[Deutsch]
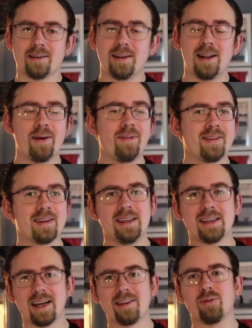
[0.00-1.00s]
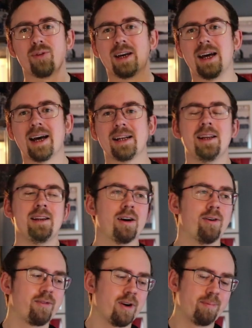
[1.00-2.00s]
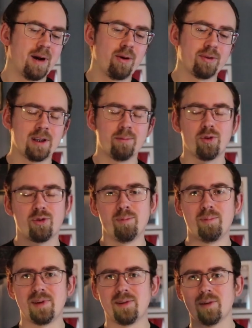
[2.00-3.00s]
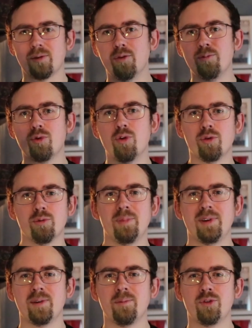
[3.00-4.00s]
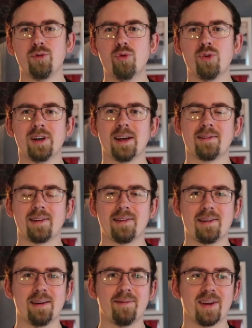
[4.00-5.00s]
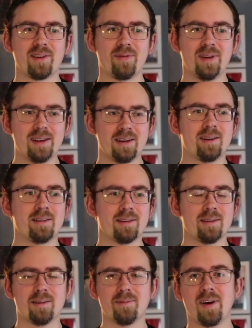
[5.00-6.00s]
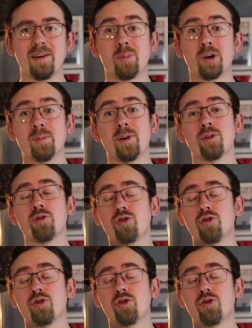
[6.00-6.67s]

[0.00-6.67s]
Die Level sind nicht ganz so geradlinig aufgebaut. Ihr müsst so ein bisschen rumgucken, ein bisschen suchen, dass das hier was findet, äh, weil braucht immer so